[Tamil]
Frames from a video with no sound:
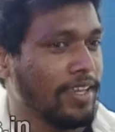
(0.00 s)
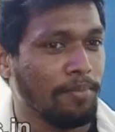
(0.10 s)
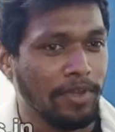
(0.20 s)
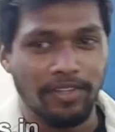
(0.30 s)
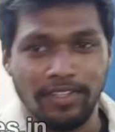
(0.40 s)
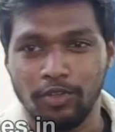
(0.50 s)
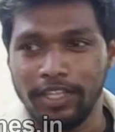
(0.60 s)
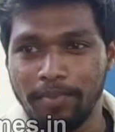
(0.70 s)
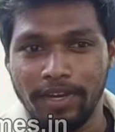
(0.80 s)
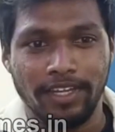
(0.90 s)
என் பேர் வந்து
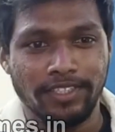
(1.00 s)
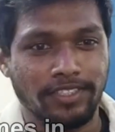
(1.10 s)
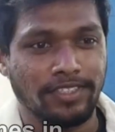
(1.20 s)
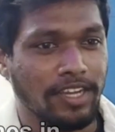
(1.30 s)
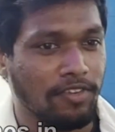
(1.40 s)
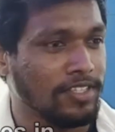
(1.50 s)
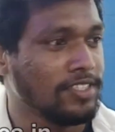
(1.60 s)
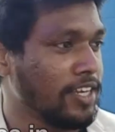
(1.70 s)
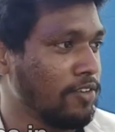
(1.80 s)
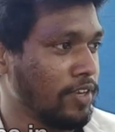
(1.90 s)
உதய பிரகாஷ் நான் வந்து
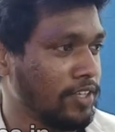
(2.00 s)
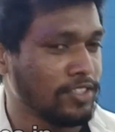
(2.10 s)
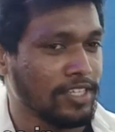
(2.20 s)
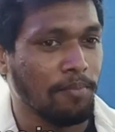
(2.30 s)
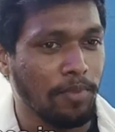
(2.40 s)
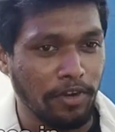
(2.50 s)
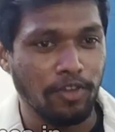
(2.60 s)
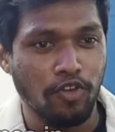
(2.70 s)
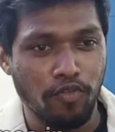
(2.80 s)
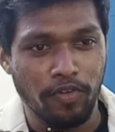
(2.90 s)
ஜைனோஃப்ளிக்ஸ் கம்பெனியோட
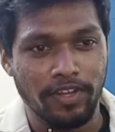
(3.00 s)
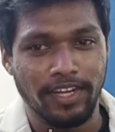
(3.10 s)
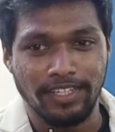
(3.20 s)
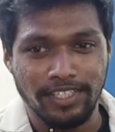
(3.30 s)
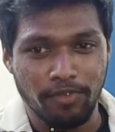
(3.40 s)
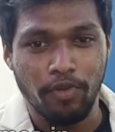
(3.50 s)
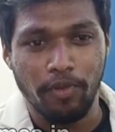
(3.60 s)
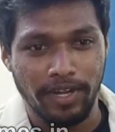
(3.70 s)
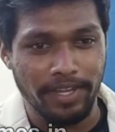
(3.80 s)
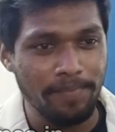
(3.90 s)
கோ ஃபவுண்டர் அண்ட்
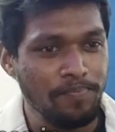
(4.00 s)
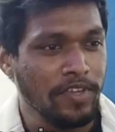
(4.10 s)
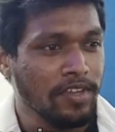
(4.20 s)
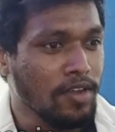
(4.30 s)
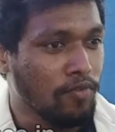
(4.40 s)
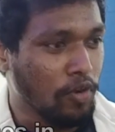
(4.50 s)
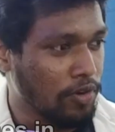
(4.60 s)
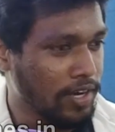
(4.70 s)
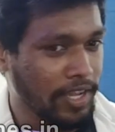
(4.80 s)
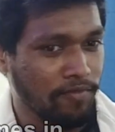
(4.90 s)
சிஓவாக இருக்கேன்
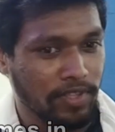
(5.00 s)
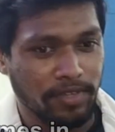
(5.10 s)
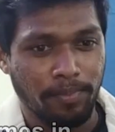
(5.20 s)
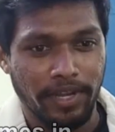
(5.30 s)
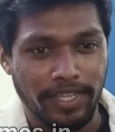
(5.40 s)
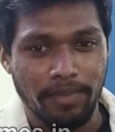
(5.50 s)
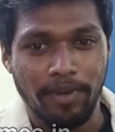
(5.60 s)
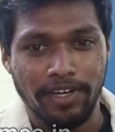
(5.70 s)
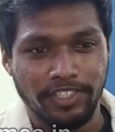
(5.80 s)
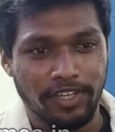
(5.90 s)
ஃபவுண்டர் நேம் வந்து பிரகதி
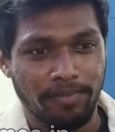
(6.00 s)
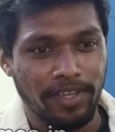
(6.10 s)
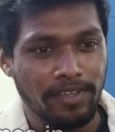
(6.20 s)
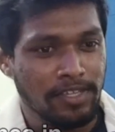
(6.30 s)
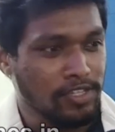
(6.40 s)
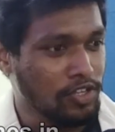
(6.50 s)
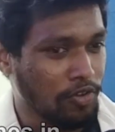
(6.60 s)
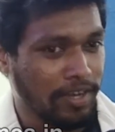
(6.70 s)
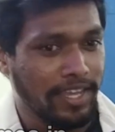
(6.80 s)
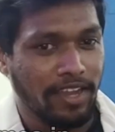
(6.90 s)
பழனிசாமி ஸோ
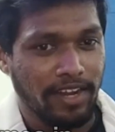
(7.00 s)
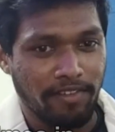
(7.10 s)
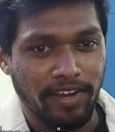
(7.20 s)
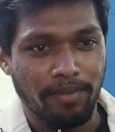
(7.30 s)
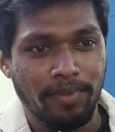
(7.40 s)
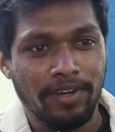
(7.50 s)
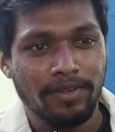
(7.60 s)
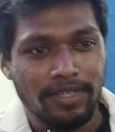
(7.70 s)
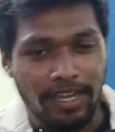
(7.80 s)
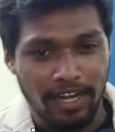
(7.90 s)
அவங்க இன்றைக்கி அன்அவைலபிள்
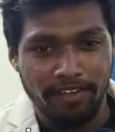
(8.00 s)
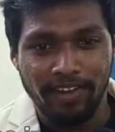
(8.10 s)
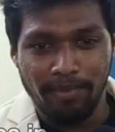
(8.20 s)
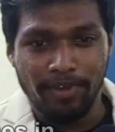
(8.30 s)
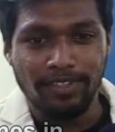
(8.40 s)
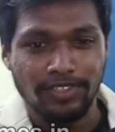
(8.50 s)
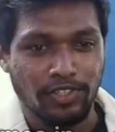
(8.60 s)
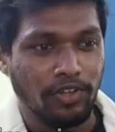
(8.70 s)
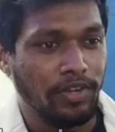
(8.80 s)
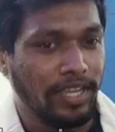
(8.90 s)
அன்அவைலபிள்
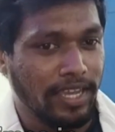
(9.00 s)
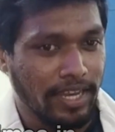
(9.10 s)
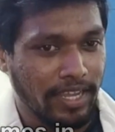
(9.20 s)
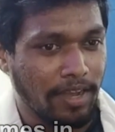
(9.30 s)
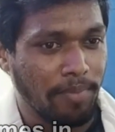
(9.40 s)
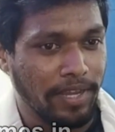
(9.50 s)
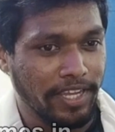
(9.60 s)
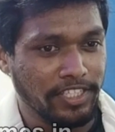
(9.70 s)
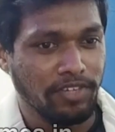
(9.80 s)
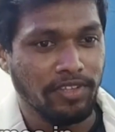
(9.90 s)
ஸோ இன்றைக்கி இன்றைக்கி
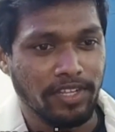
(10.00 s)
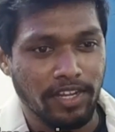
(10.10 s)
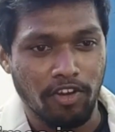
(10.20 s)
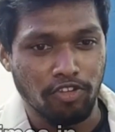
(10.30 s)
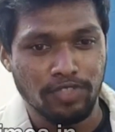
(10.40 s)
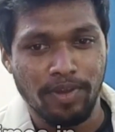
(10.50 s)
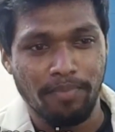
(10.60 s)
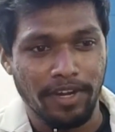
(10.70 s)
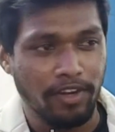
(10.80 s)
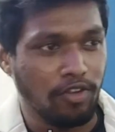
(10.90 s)
அப்ளிகேஷன் வந்துட்டு
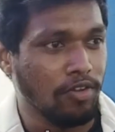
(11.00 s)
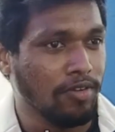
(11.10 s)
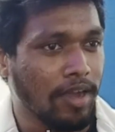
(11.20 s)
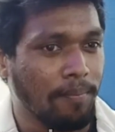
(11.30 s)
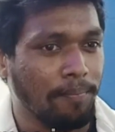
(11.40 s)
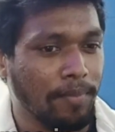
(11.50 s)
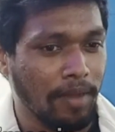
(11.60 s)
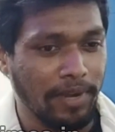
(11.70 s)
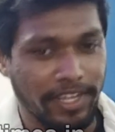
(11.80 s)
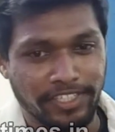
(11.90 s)
அனௌன்ஸ்மெண்ட் பண்ணியிருக்கோம்
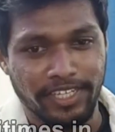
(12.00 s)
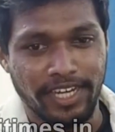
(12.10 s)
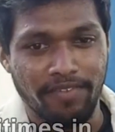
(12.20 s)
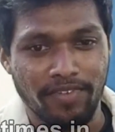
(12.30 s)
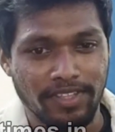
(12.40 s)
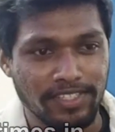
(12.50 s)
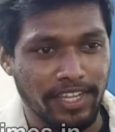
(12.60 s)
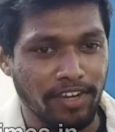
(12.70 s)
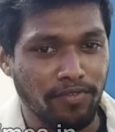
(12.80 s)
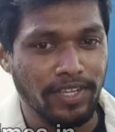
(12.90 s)
அப்ளிகேஷன் நேம் வந்து
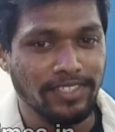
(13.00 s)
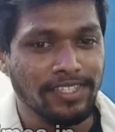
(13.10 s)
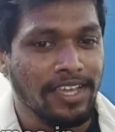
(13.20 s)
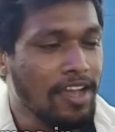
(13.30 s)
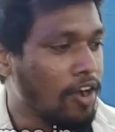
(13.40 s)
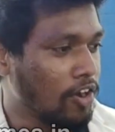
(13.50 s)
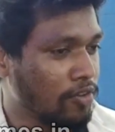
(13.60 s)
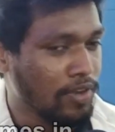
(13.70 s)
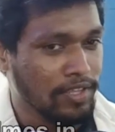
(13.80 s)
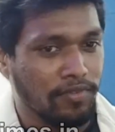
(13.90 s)
ஜைனஃப்ளிக்ஸ் ஆல்
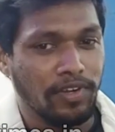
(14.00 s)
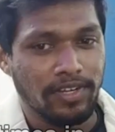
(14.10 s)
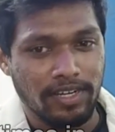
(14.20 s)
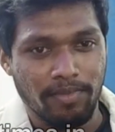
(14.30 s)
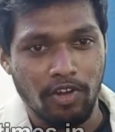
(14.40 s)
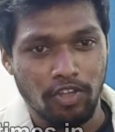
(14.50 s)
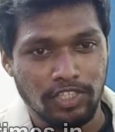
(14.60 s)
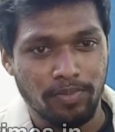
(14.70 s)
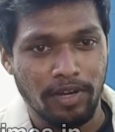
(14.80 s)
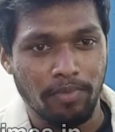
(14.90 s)
ஓவர் த வேர்ல்டு நம்ம
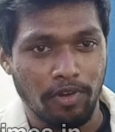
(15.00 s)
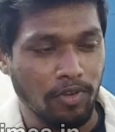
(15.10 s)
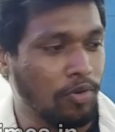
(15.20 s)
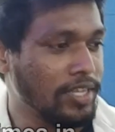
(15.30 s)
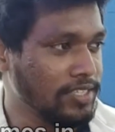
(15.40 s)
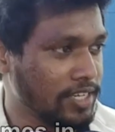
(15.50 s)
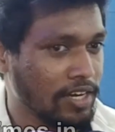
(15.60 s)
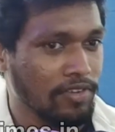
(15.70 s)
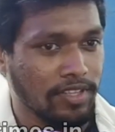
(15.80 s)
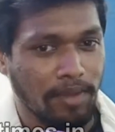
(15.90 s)
லான்ச் பண்ண போகிறோம் கூடிய
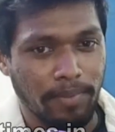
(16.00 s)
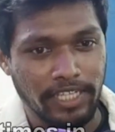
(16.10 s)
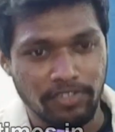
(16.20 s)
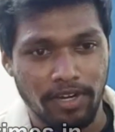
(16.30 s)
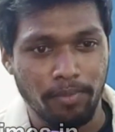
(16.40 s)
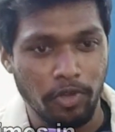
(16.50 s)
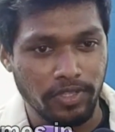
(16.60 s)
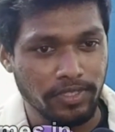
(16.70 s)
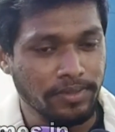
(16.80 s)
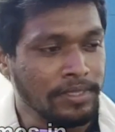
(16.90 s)
சீக்கிரம் வந்து அப்டேட்ஸ் வரப்போகுது